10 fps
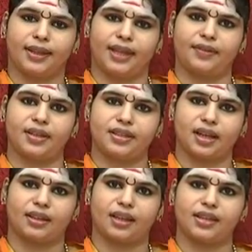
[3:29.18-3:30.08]

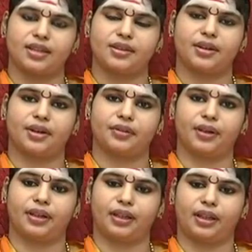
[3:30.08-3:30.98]
దేవజాతికి
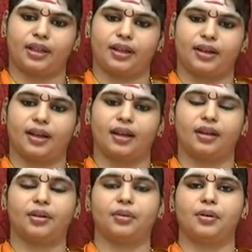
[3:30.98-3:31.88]
చెందినటువంటి
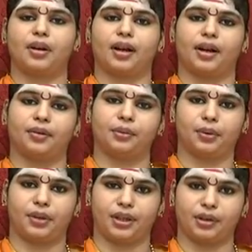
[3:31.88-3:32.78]
గణాలలో ఒక గణం
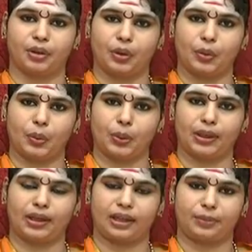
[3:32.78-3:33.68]
గుహ్యకులు
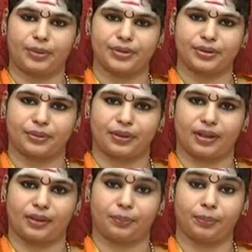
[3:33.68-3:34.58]
అని కనిపిస్తూ
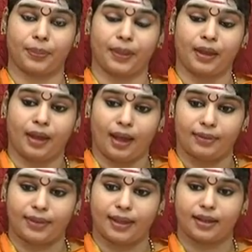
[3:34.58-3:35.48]
ఉన్నది
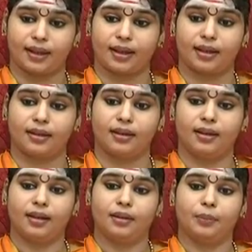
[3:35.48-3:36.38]
అంతేకాక
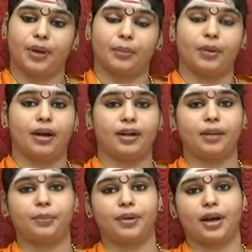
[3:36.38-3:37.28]
బ్రహ్మాండ
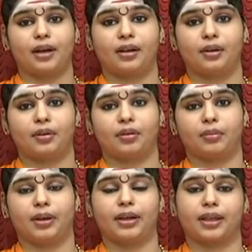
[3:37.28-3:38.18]
పురాణంలో
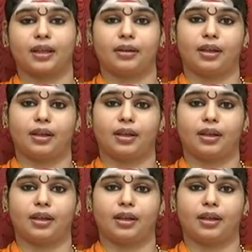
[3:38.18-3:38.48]
మనకి